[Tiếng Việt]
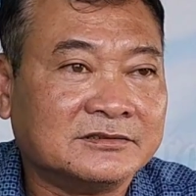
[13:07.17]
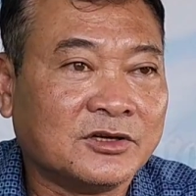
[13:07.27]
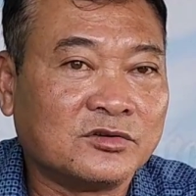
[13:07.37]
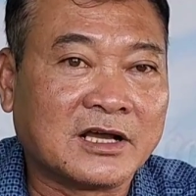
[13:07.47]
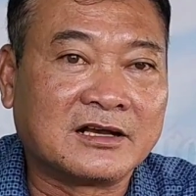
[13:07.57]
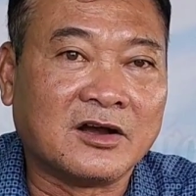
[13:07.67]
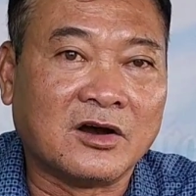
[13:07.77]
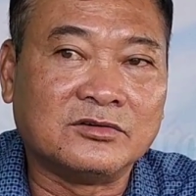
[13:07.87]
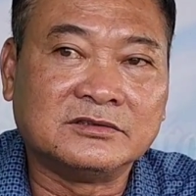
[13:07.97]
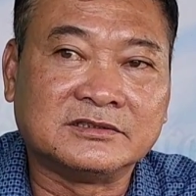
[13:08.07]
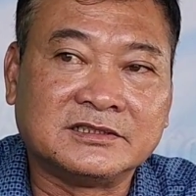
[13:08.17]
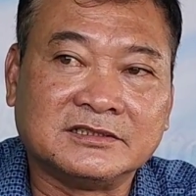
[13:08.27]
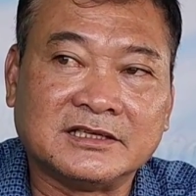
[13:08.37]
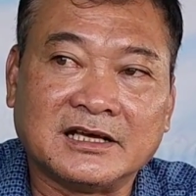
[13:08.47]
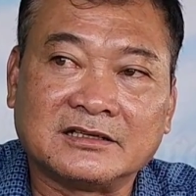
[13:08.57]
số cực khổ
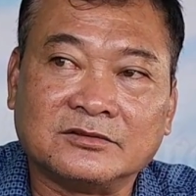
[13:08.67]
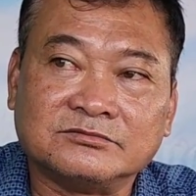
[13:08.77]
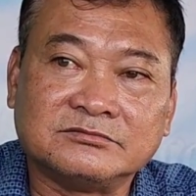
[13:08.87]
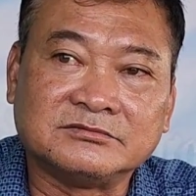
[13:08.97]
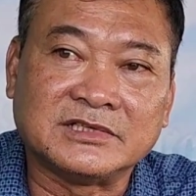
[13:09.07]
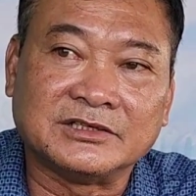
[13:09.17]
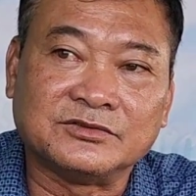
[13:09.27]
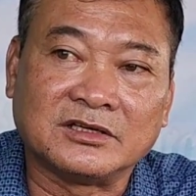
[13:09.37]
xưa giờ cũng nhiều